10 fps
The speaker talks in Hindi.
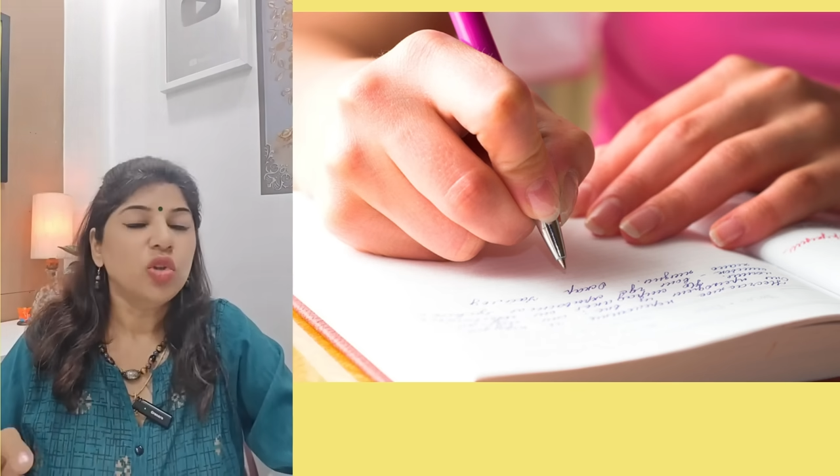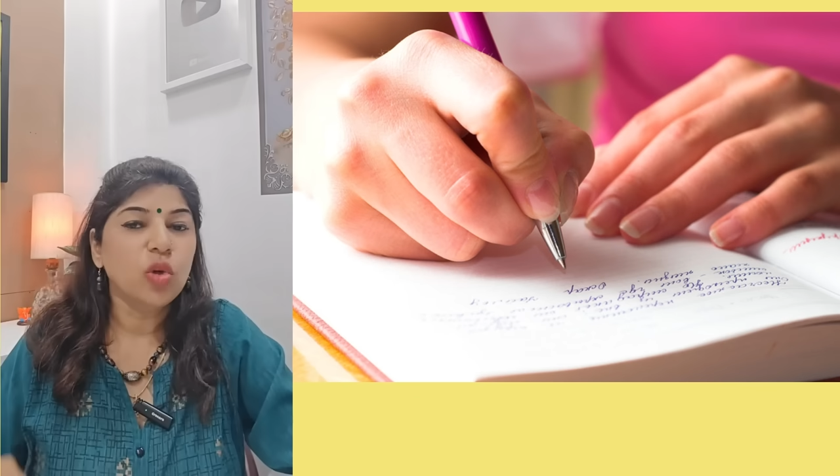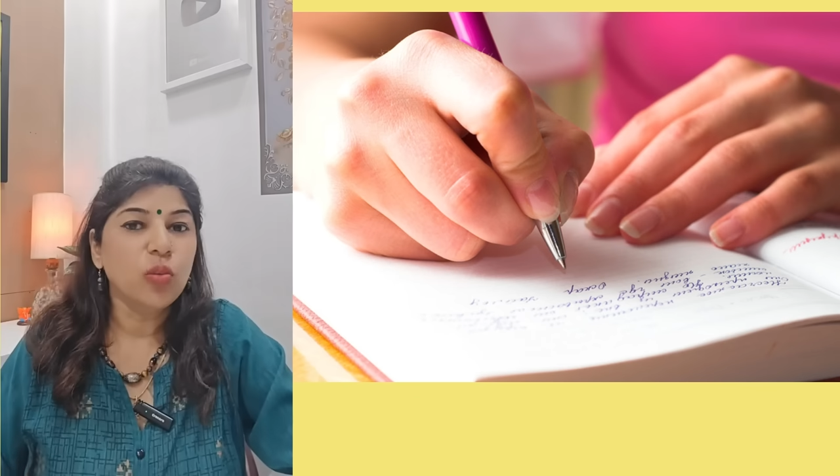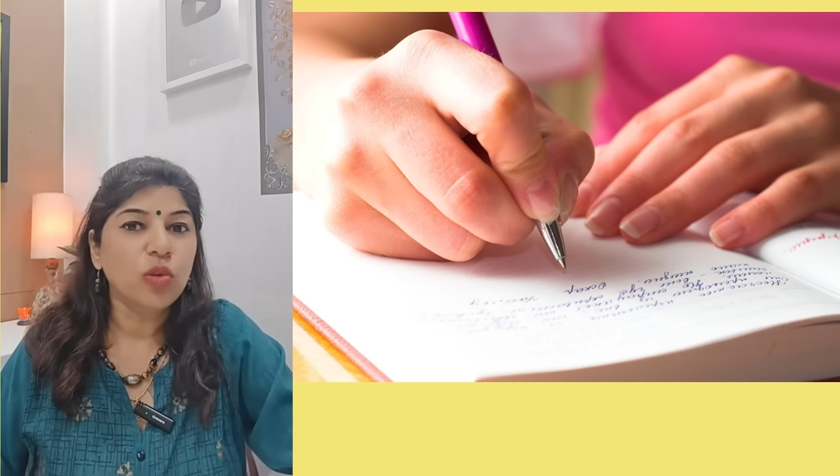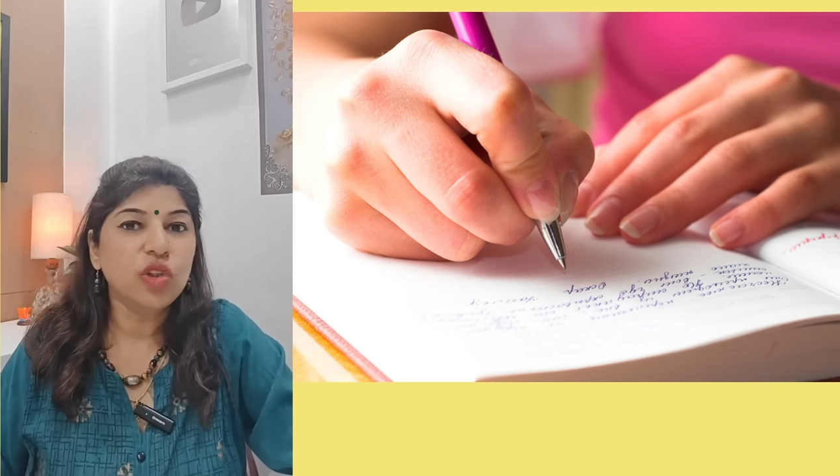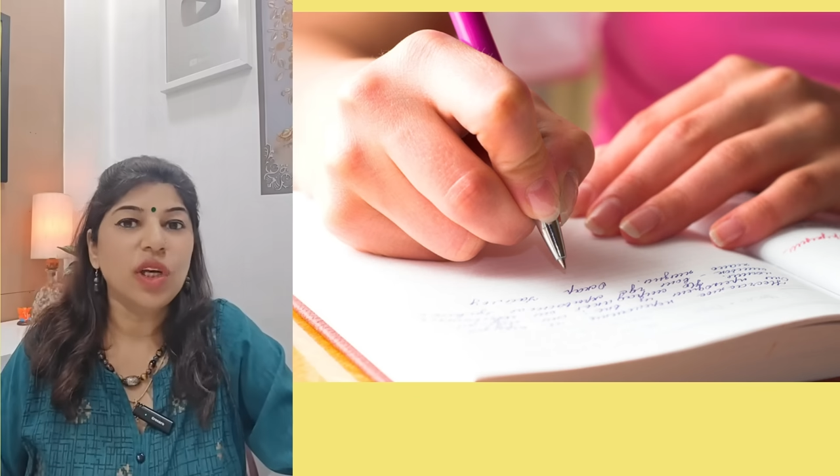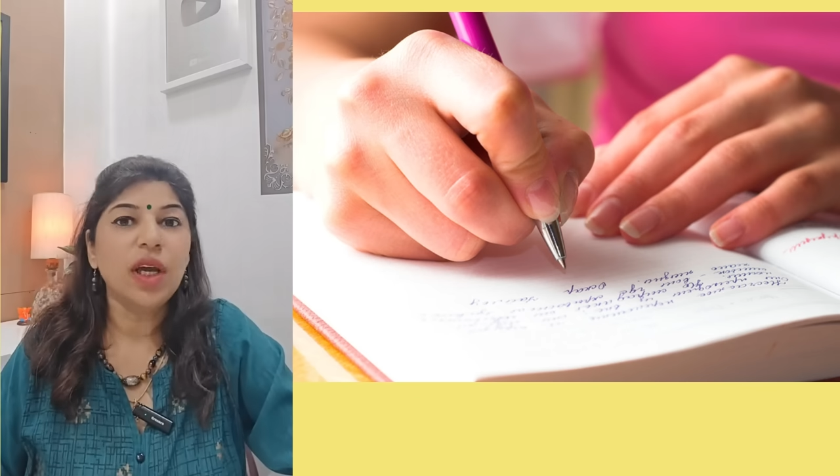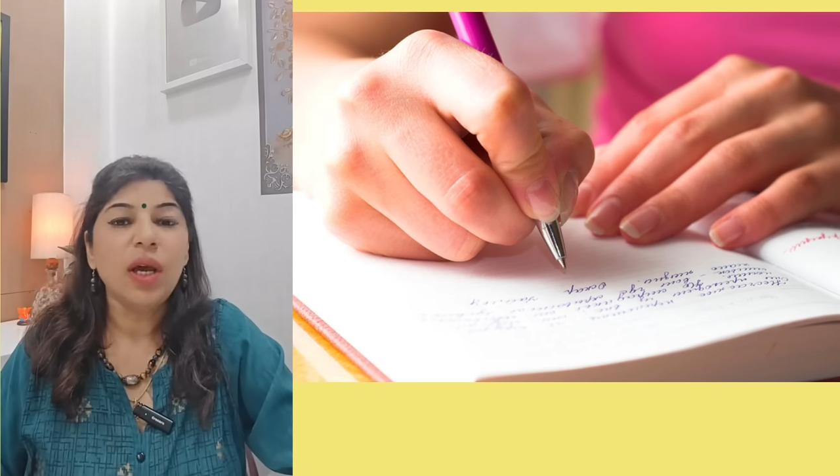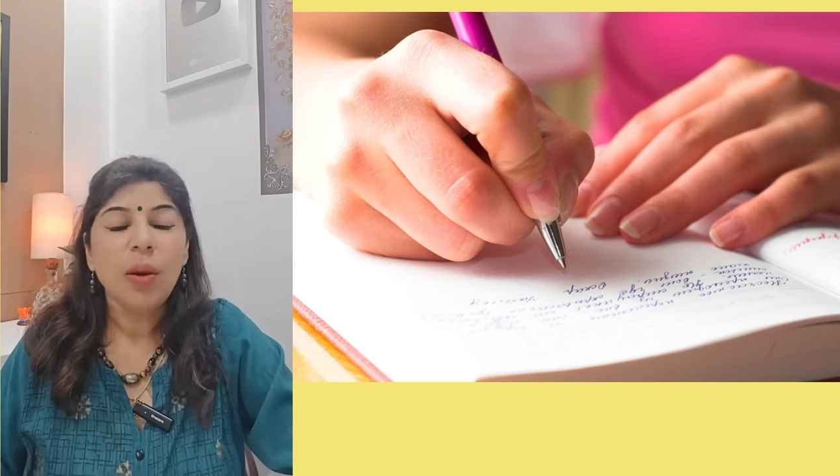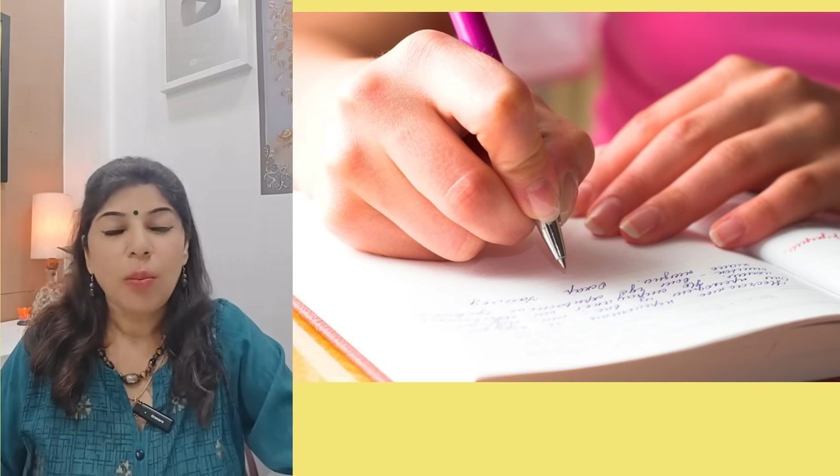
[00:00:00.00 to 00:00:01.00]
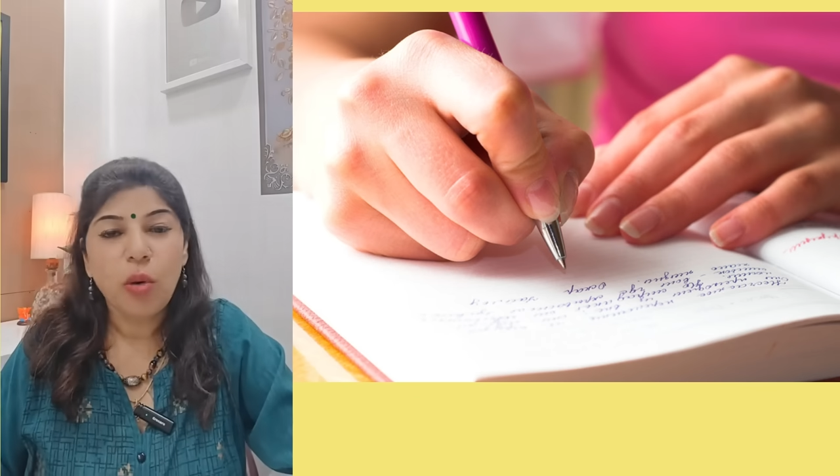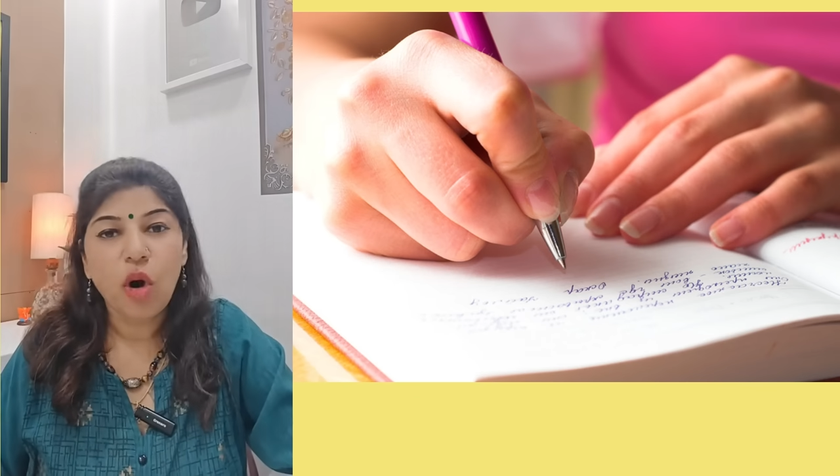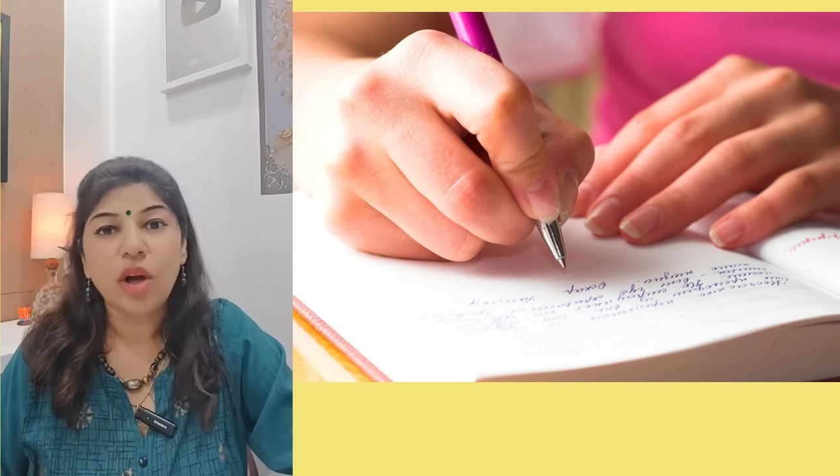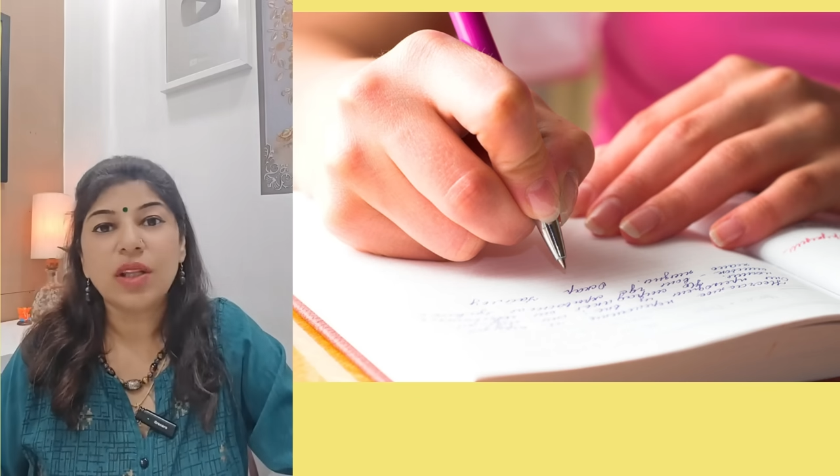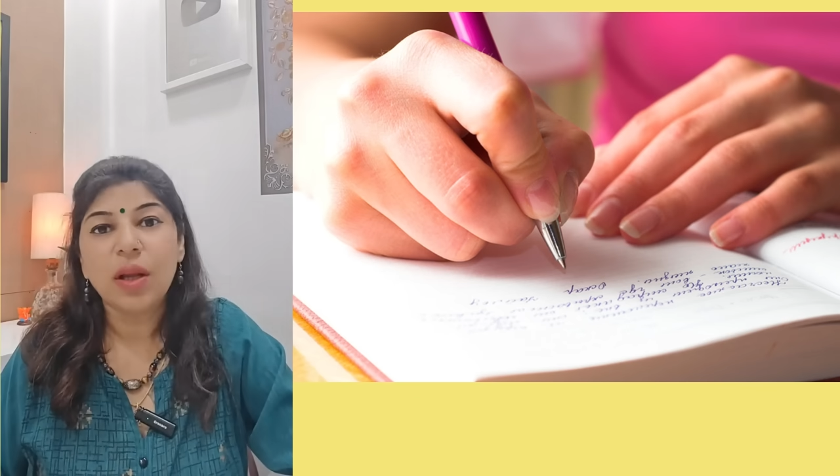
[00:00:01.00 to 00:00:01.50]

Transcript: जो मुझे बहुत